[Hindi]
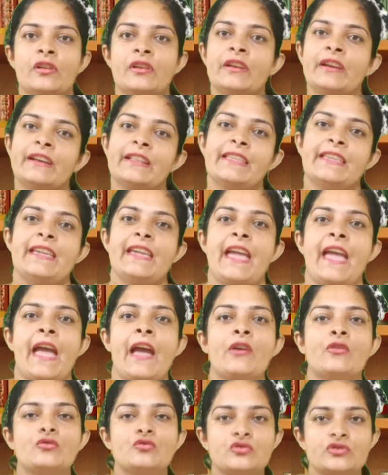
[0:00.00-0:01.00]
लड़की
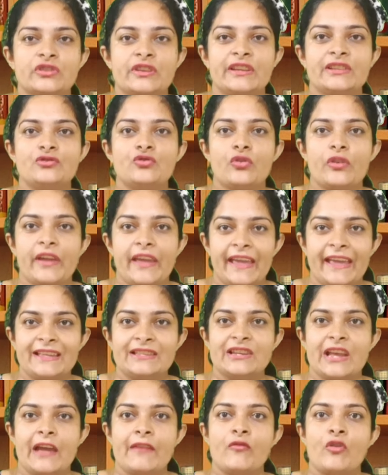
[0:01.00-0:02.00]
है उसकी जो
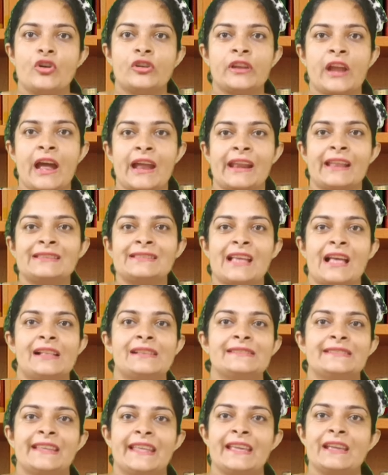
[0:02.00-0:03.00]
एज है वो 18
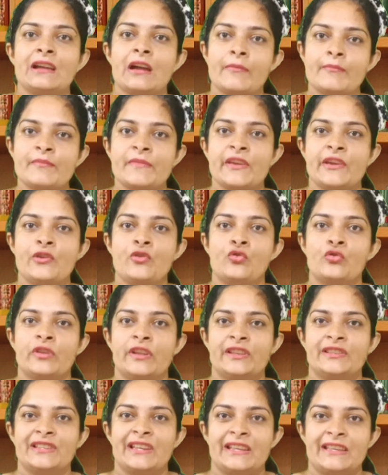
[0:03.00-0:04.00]
साल से कम की
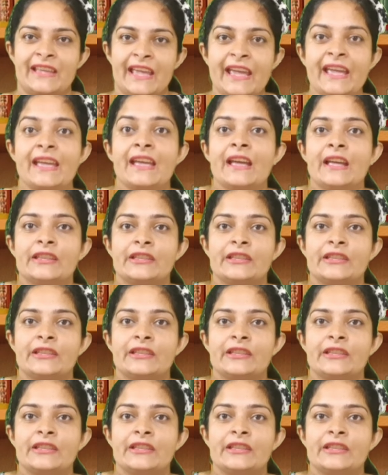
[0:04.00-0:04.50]
होनी चाहिए